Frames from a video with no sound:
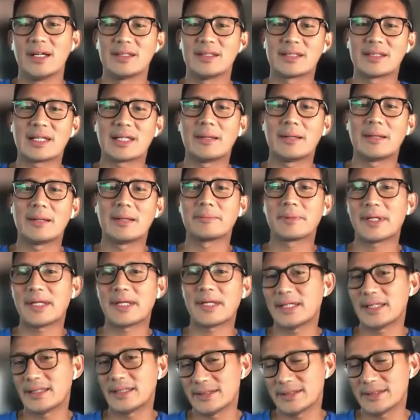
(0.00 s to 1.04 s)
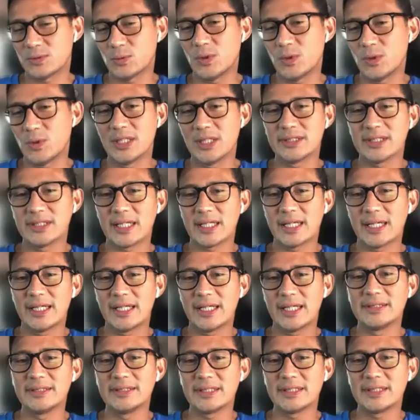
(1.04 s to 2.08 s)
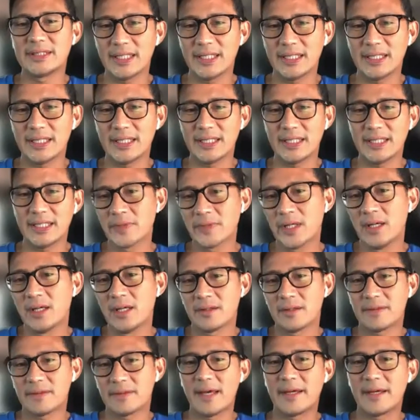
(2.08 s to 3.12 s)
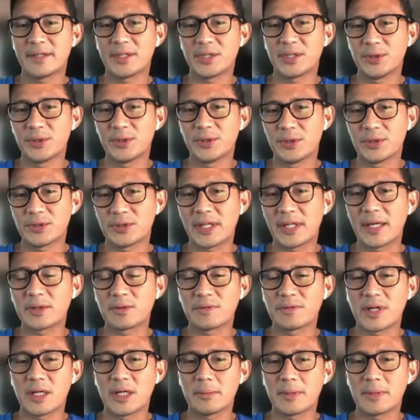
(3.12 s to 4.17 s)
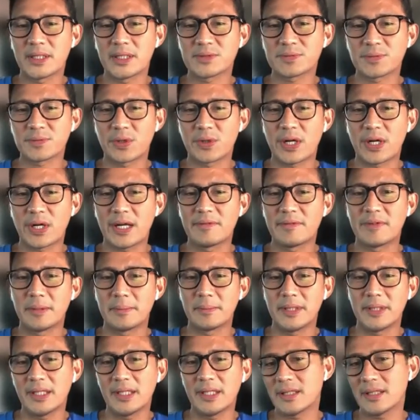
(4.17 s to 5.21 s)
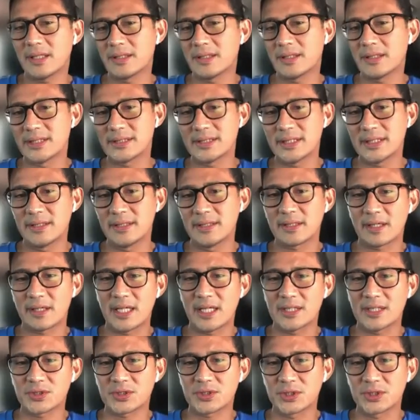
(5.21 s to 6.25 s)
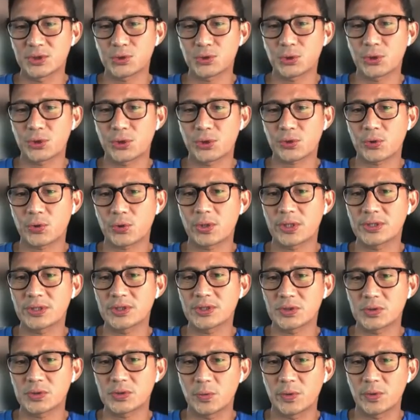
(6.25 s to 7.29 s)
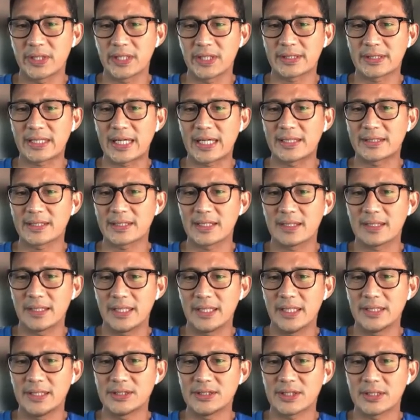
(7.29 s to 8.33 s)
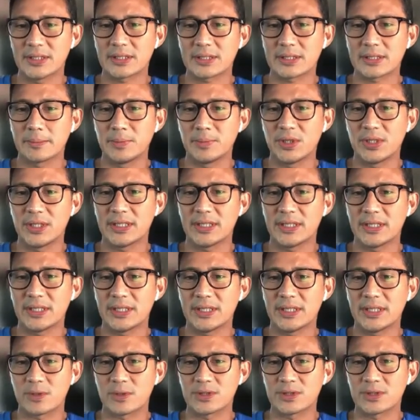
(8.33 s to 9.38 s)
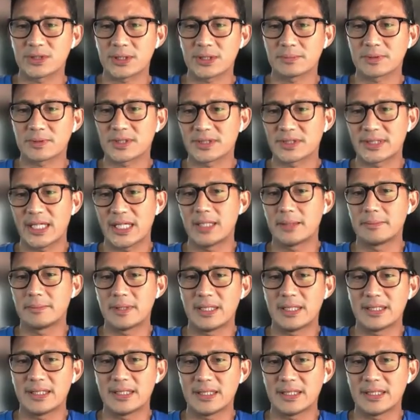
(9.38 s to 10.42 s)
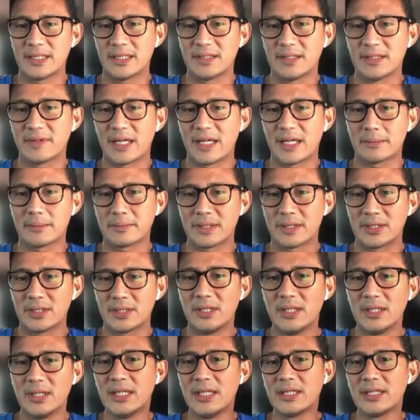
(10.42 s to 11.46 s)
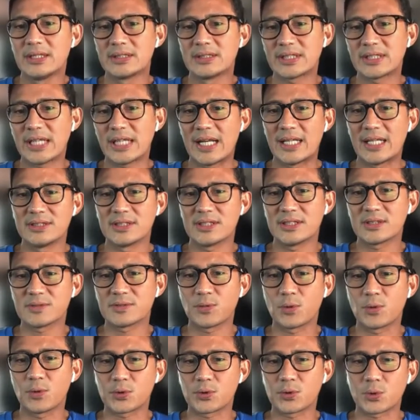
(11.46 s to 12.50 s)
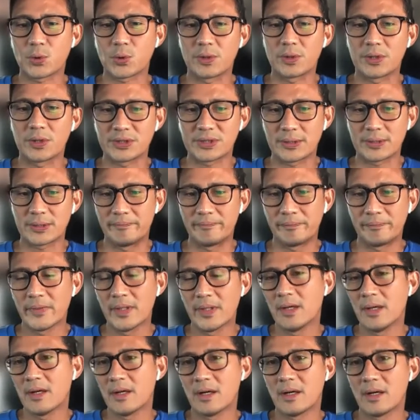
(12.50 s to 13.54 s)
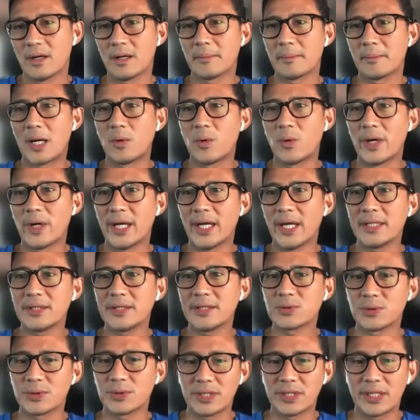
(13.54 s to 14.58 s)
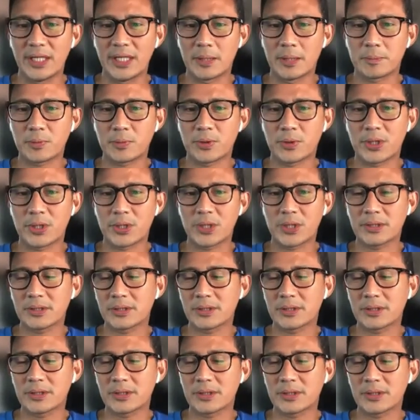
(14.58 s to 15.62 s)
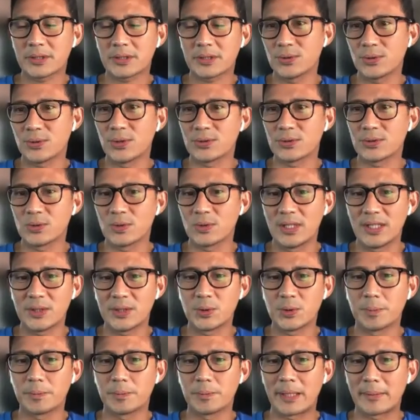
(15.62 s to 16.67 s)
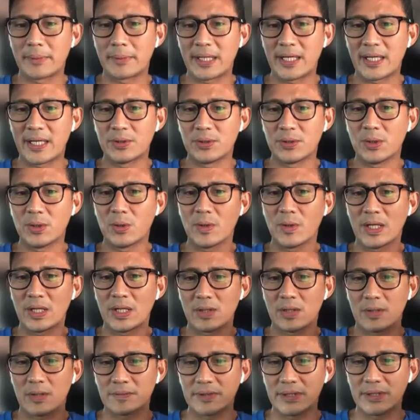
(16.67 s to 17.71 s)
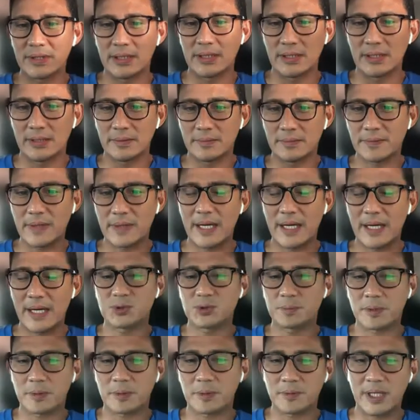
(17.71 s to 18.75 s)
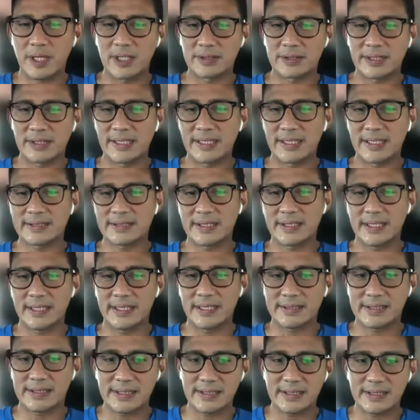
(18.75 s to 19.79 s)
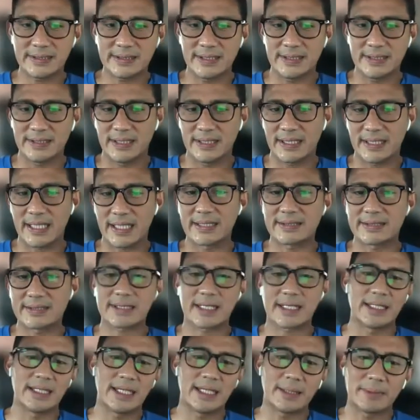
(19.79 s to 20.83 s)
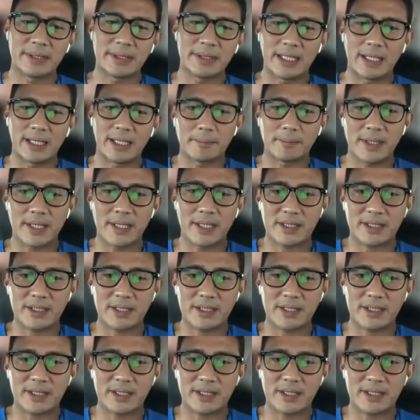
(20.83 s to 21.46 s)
Rampes. Wilayah Rampes. Thank you. Thank you very much for having me on this international short course with the title Asian Community and Tourism Sustainability Development challenges for tourism. On my way to the airport uh, to go to Likupang Manado, one of the five super priority destinations, izinkan saya menyapa